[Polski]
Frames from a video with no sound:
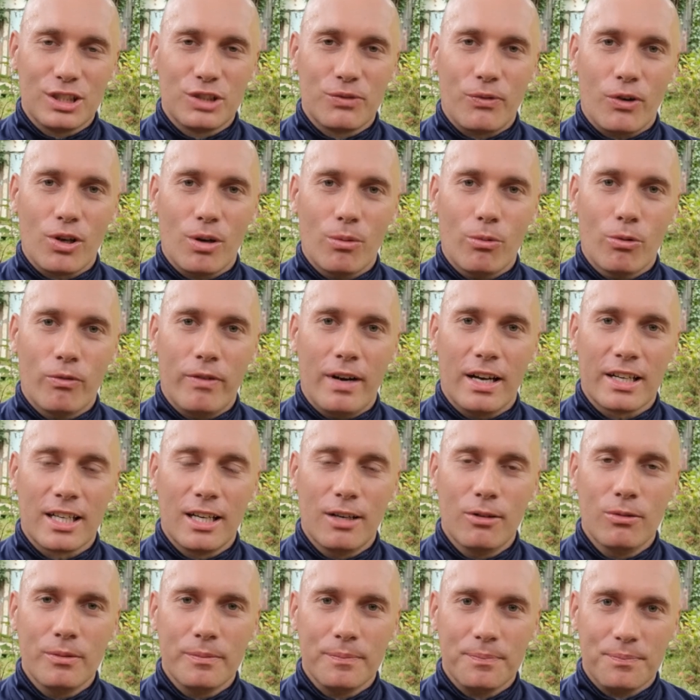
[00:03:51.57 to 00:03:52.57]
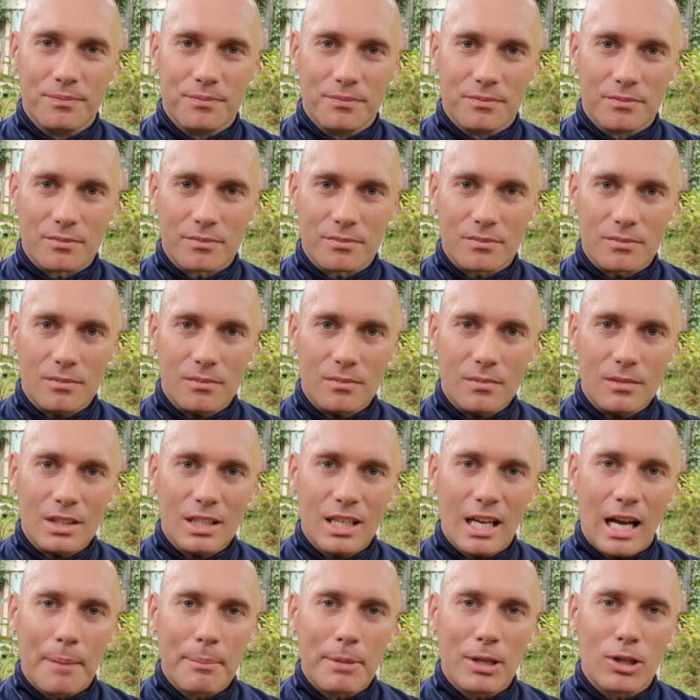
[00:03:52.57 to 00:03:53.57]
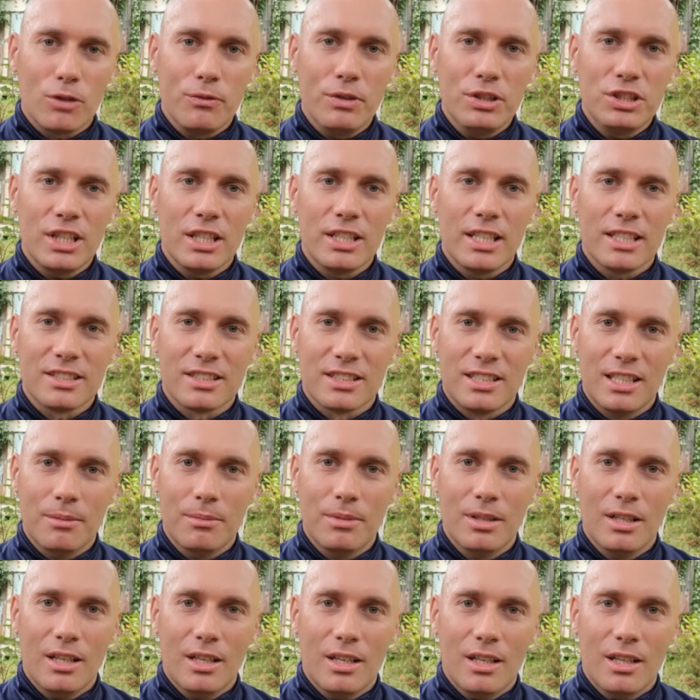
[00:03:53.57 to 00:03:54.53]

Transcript: swoją uwagę, a mianowicie jest tym